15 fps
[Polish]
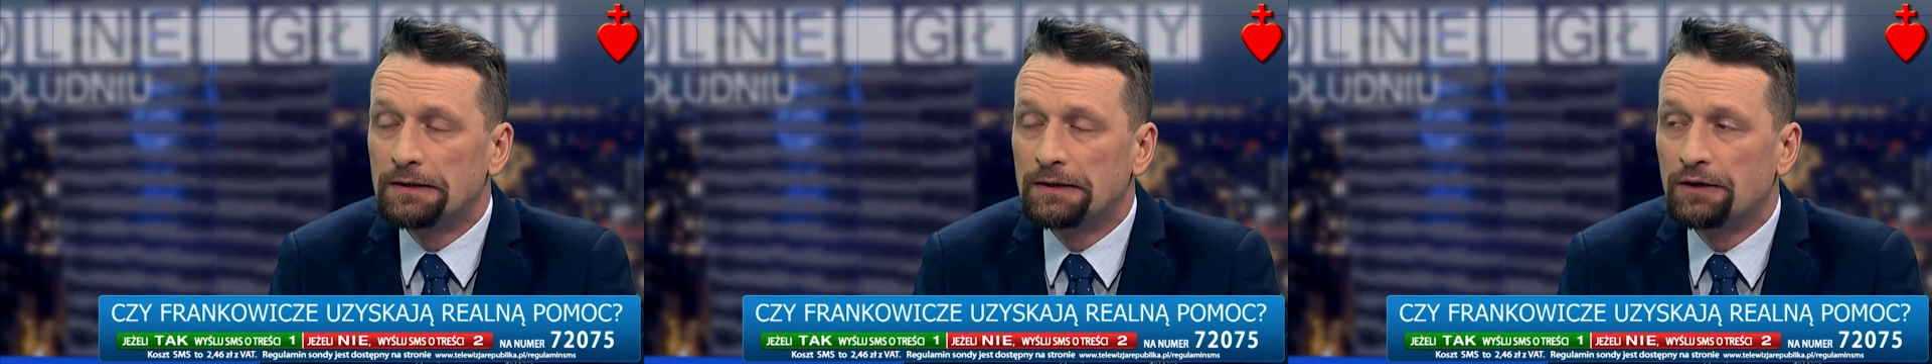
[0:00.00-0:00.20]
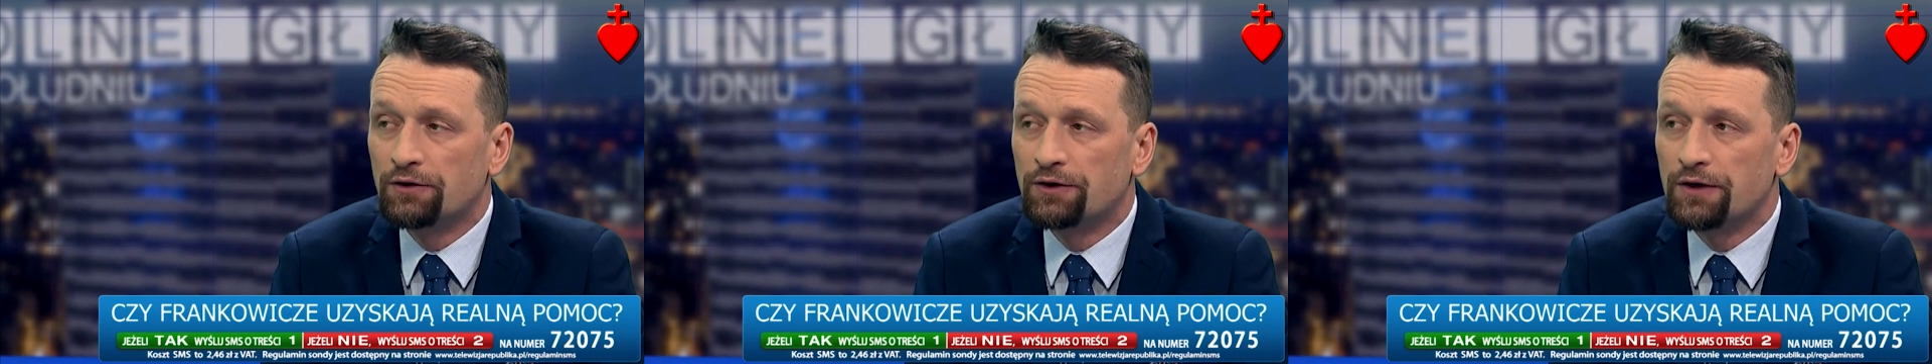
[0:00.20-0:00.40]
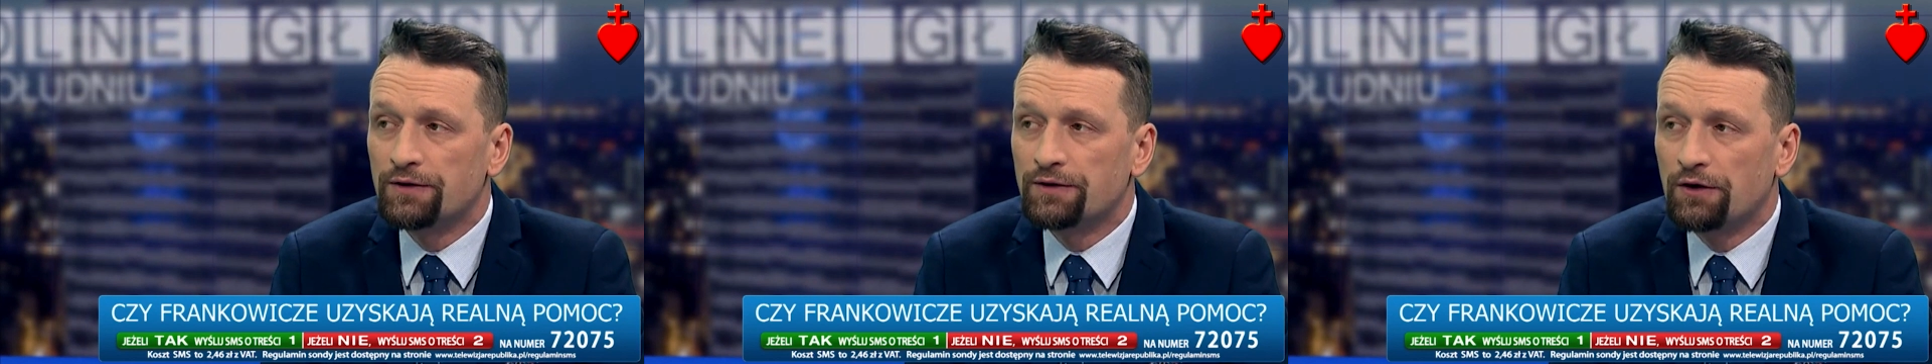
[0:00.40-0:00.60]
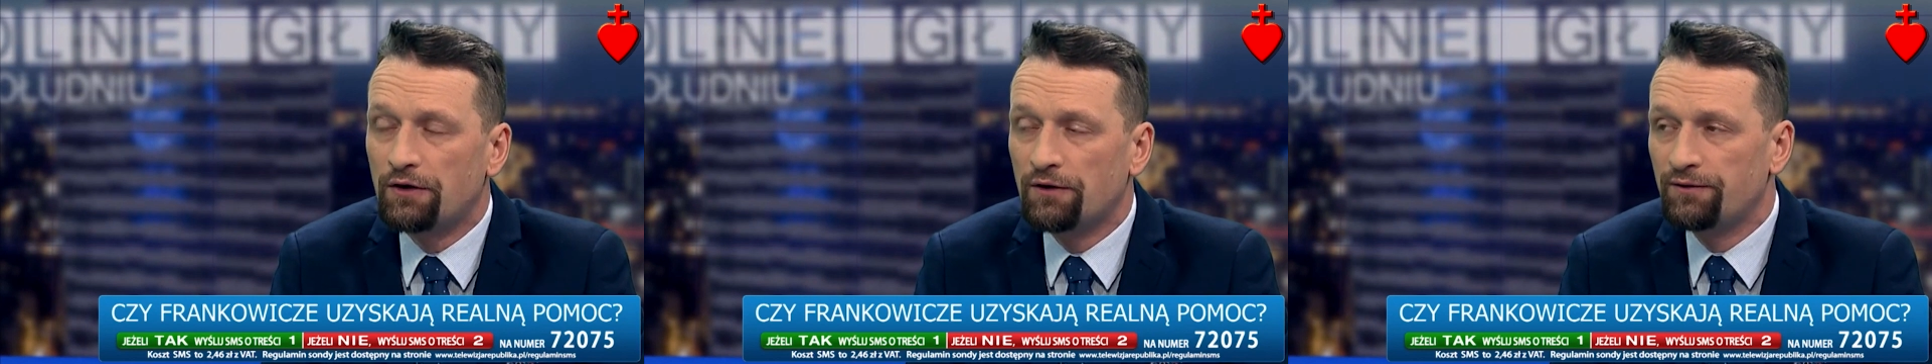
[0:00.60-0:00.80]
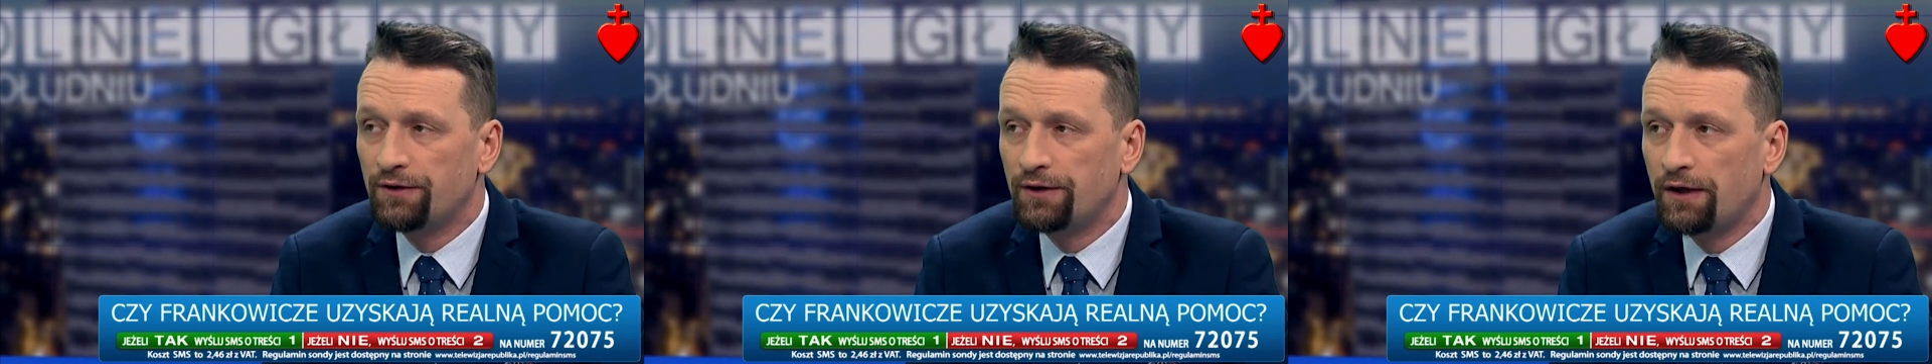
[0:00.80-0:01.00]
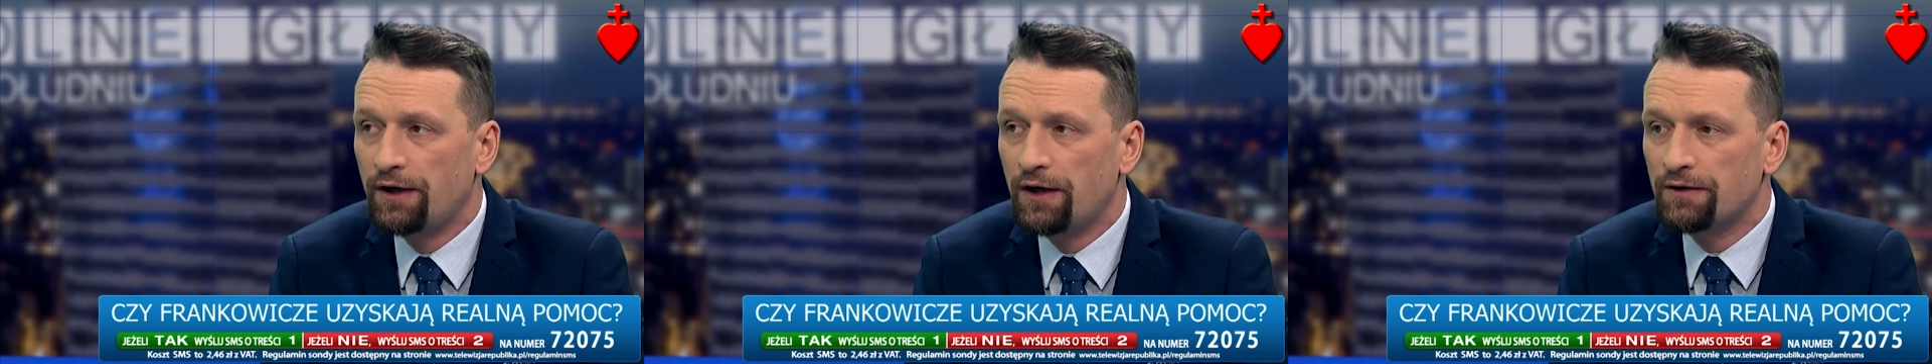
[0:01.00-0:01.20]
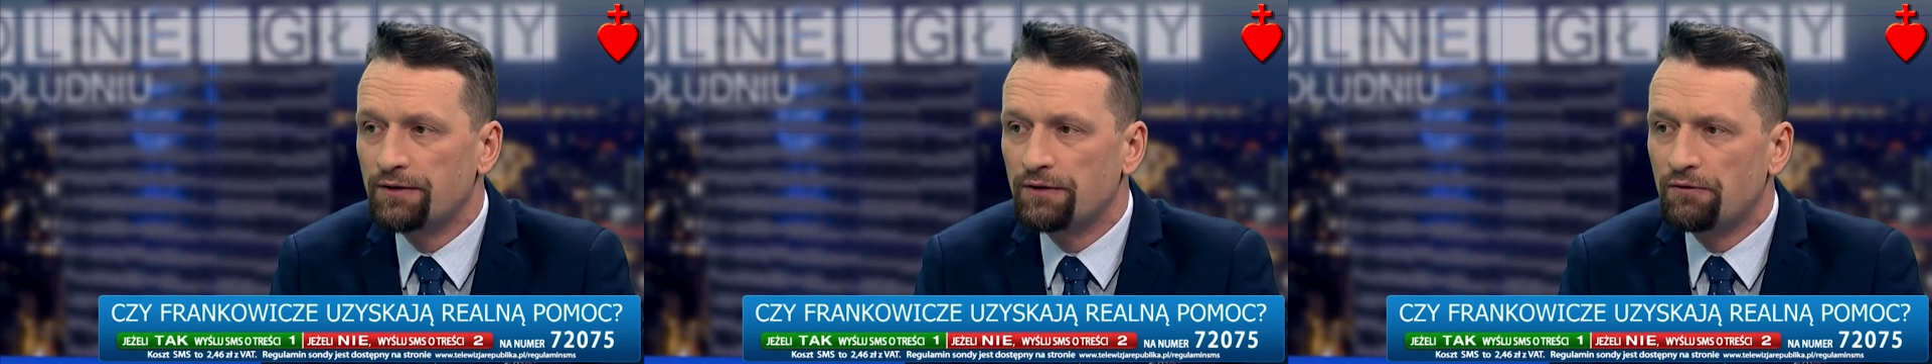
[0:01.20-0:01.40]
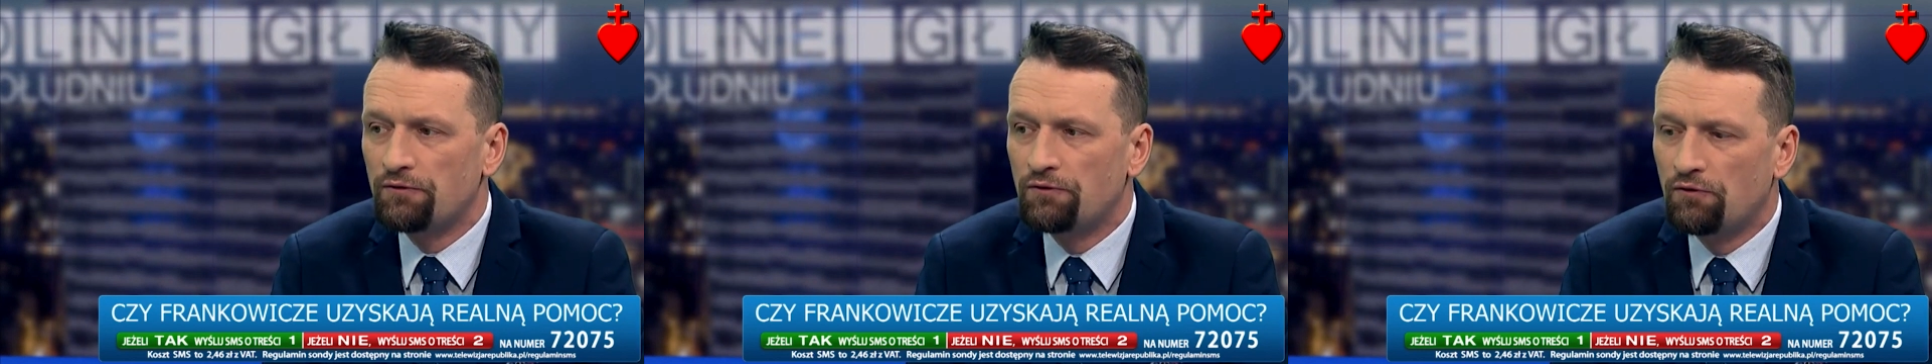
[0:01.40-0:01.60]
y, do Częstochowy na
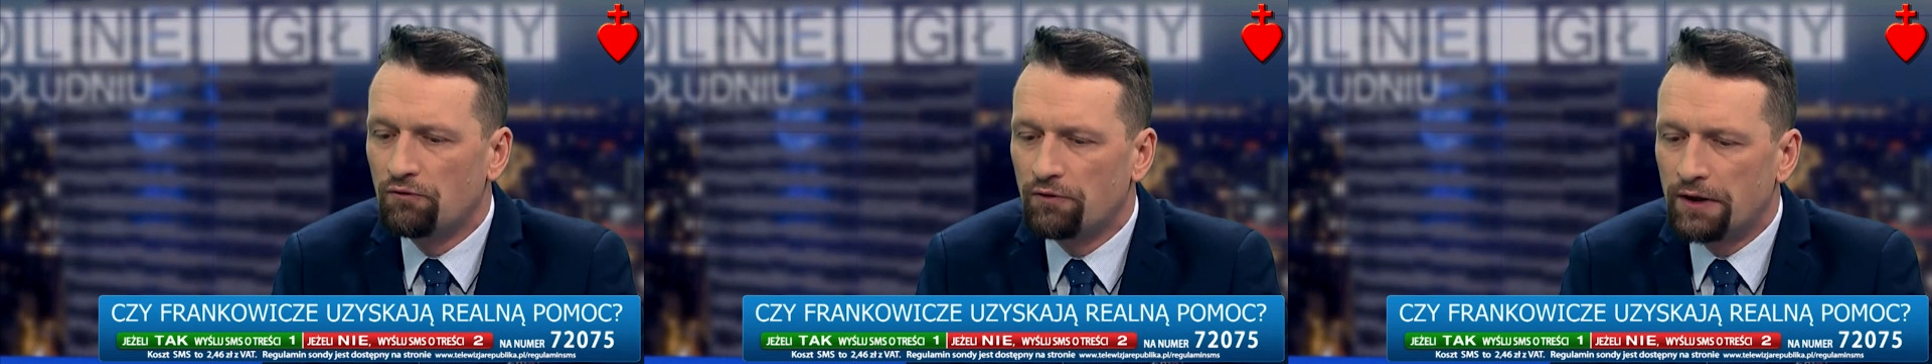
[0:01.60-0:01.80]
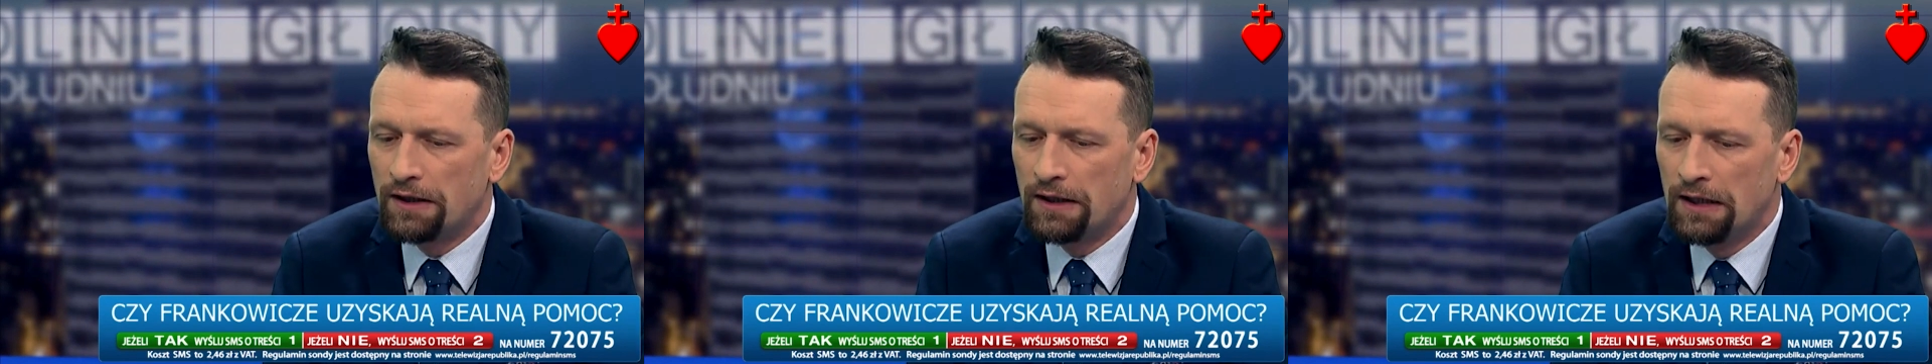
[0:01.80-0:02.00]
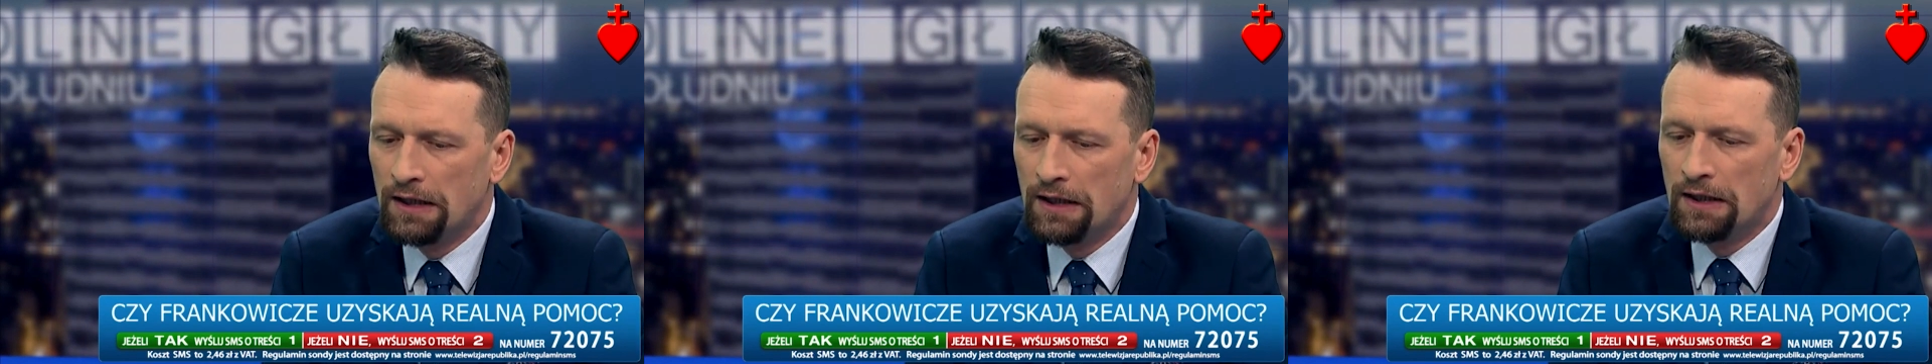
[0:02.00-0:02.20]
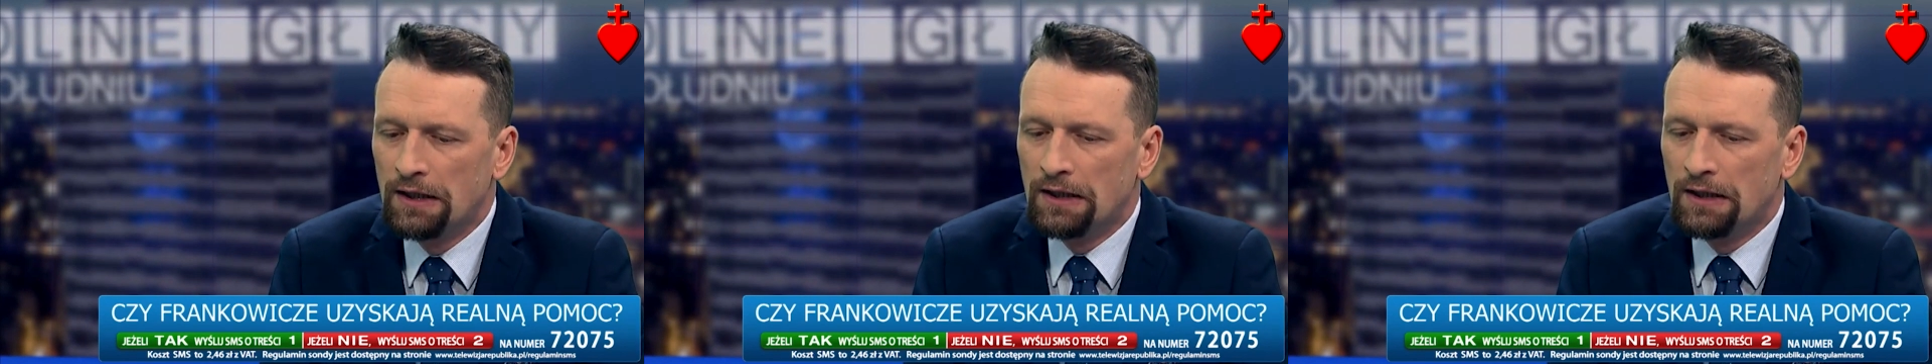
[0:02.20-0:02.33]
Jasną Górę.